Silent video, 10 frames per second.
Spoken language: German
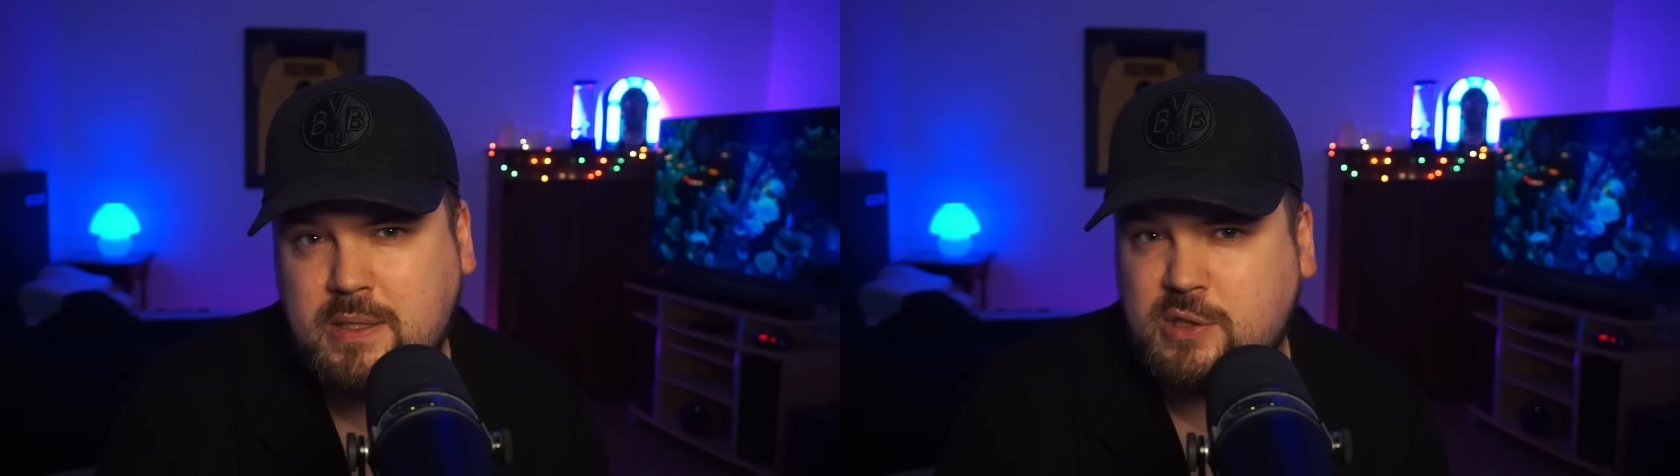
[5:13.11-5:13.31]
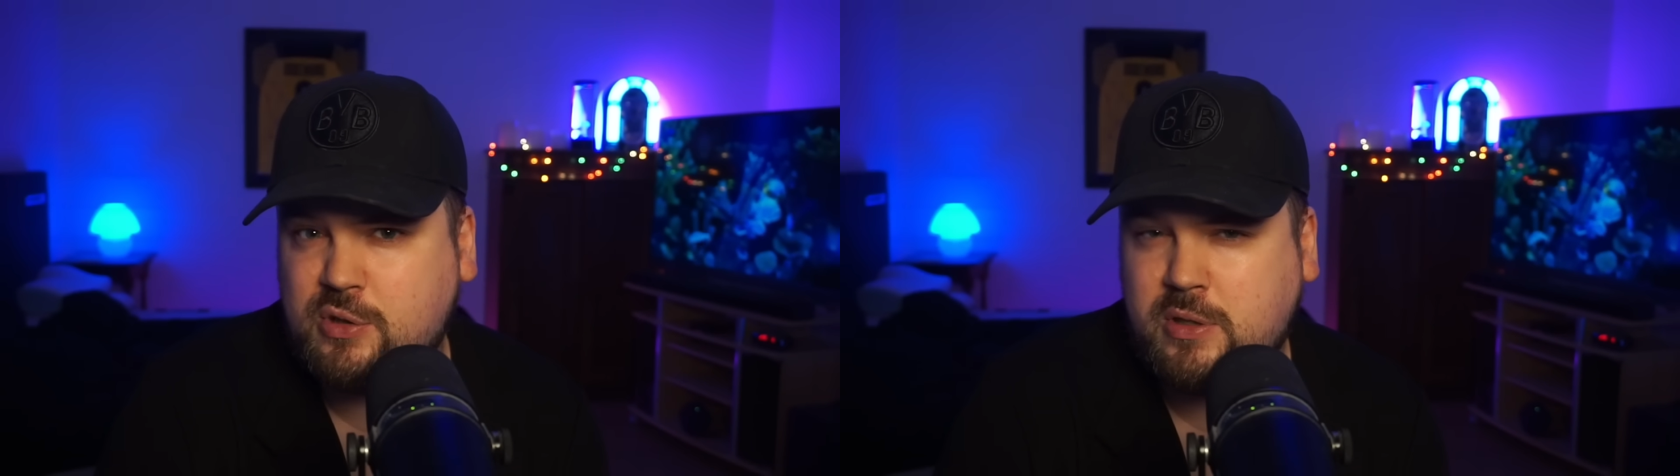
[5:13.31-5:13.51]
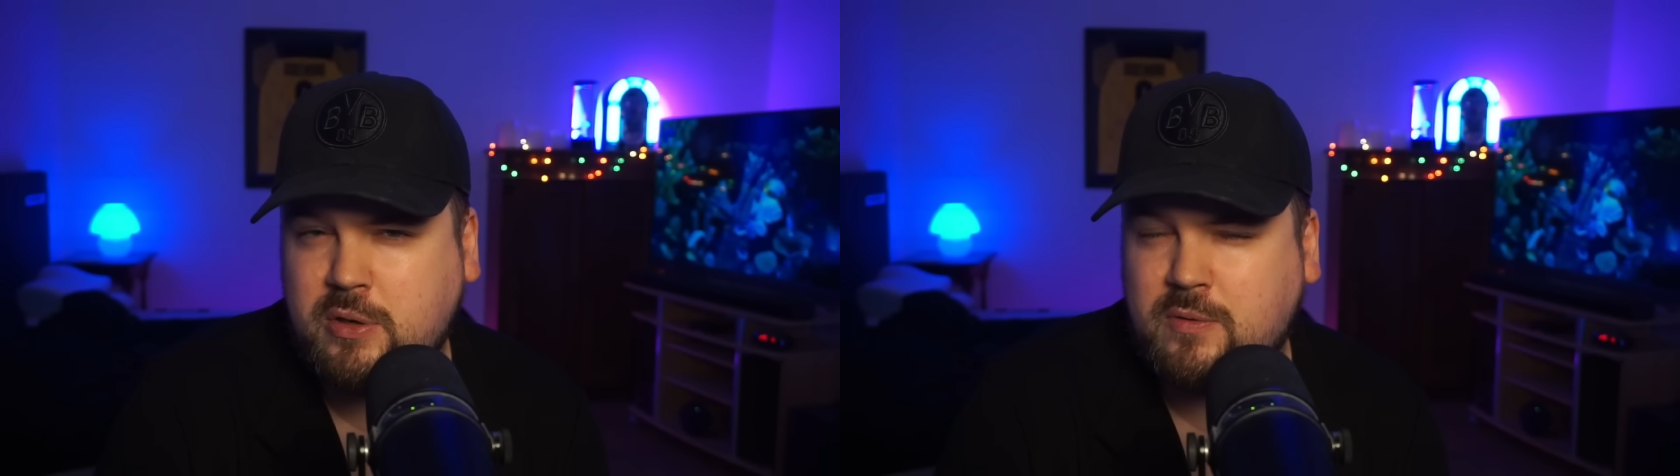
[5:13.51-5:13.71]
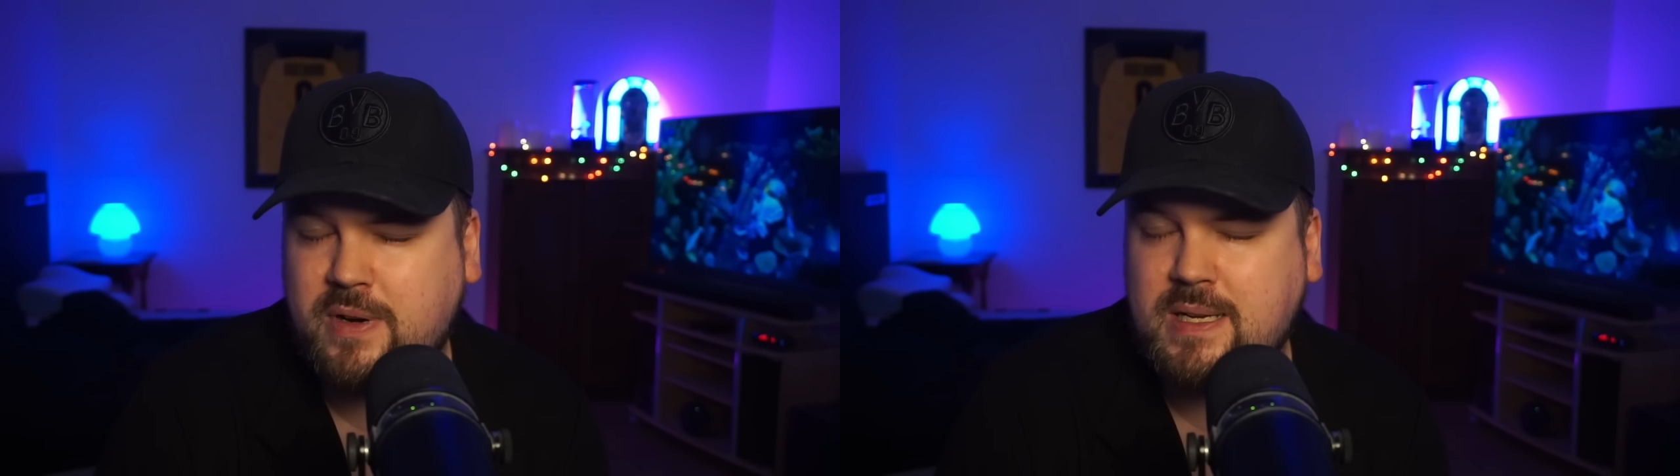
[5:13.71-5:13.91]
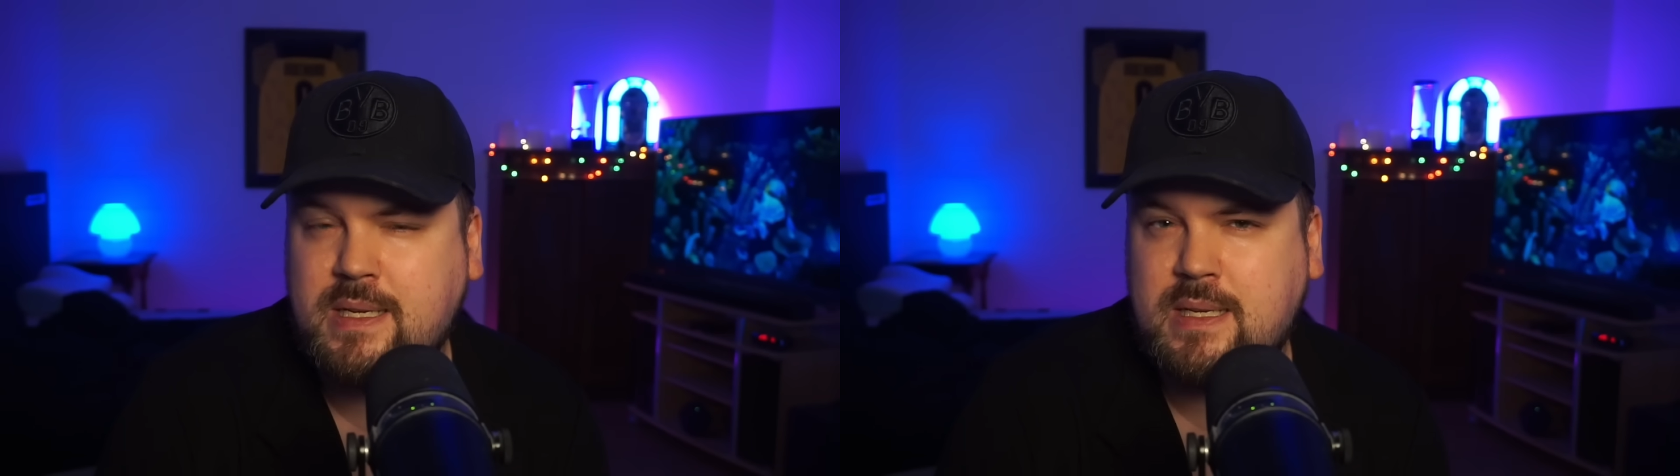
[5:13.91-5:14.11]
Die Entschuldigung
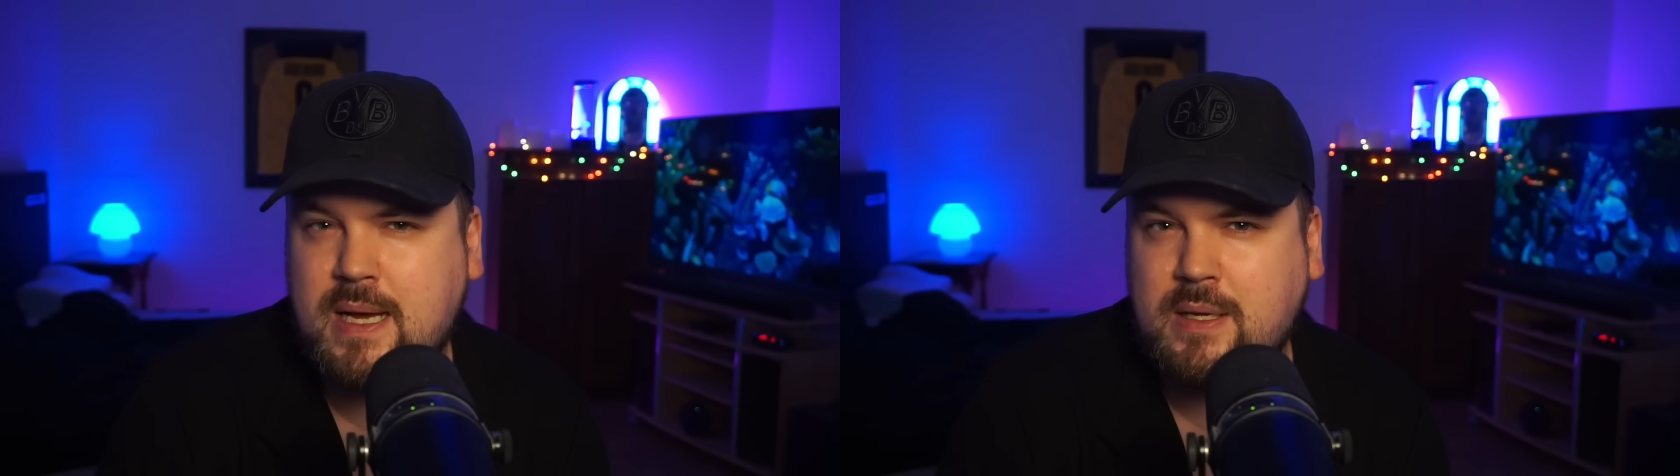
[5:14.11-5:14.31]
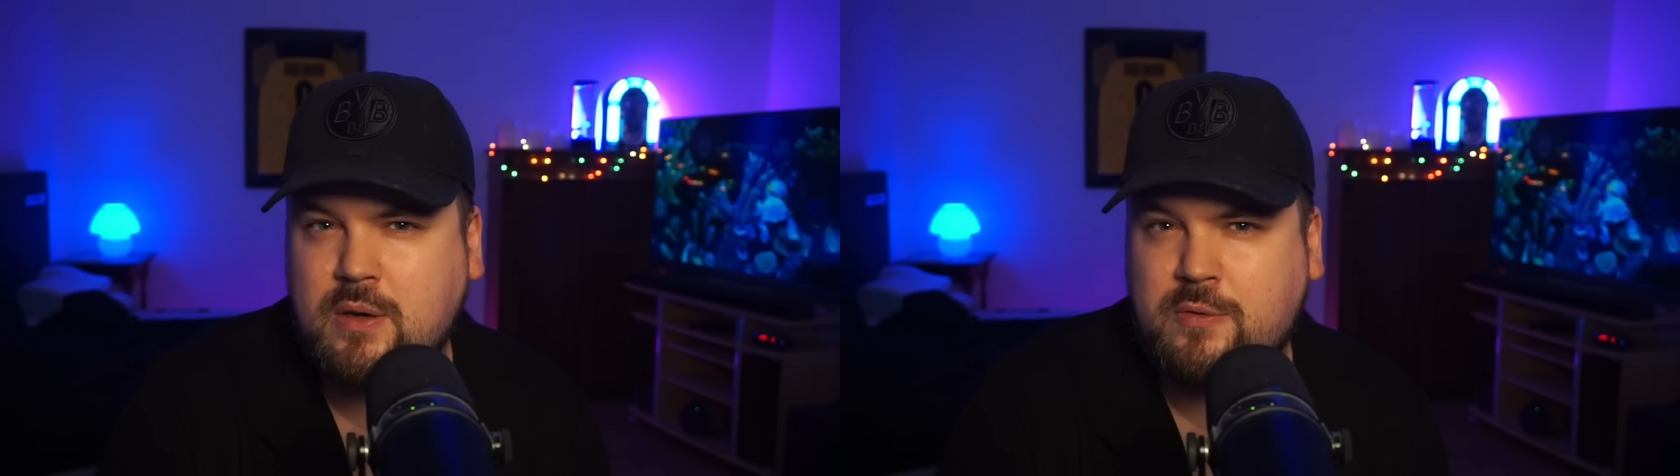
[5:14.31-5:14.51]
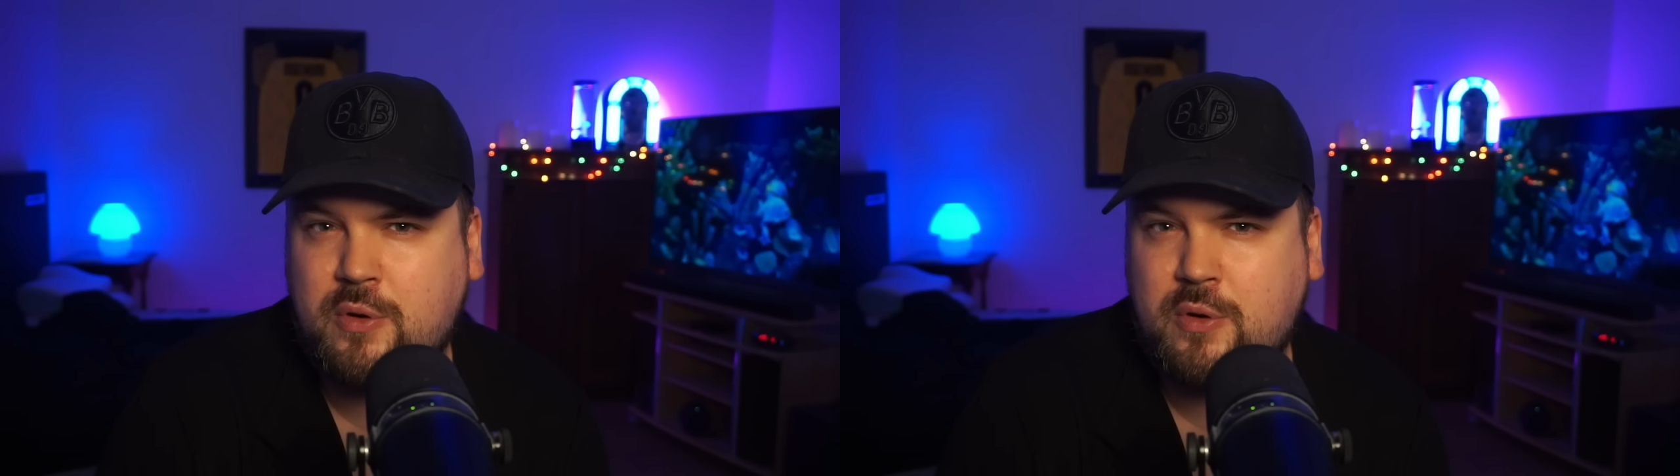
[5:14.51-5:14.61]
werde ich gleich auch